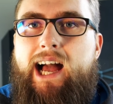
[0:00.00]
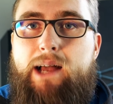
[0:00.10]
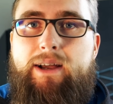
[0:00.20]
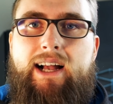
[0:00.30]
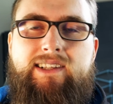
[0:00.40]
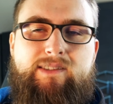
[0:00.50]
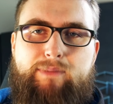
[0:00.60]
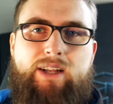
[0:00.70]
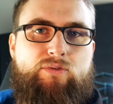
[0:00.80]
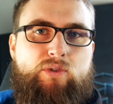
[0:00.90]
Aber halt
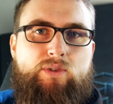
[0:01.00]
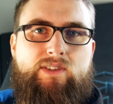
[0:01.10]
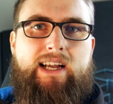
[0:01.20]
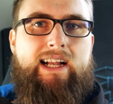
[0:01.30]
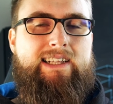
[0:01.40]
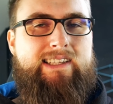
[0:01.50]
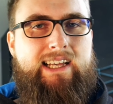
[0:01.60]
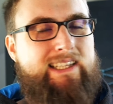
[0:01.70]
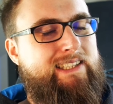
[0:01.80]
Smartphones als